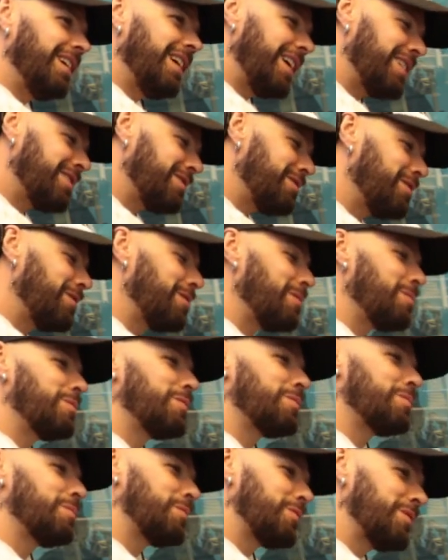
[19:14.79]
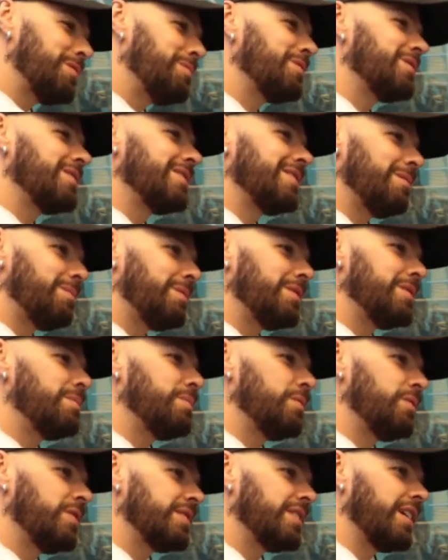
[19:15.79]
Eso nos lo propusimos desde el
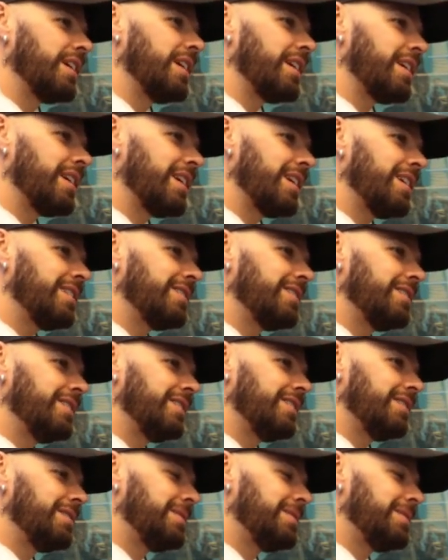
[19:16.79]
principio de nuestra carrera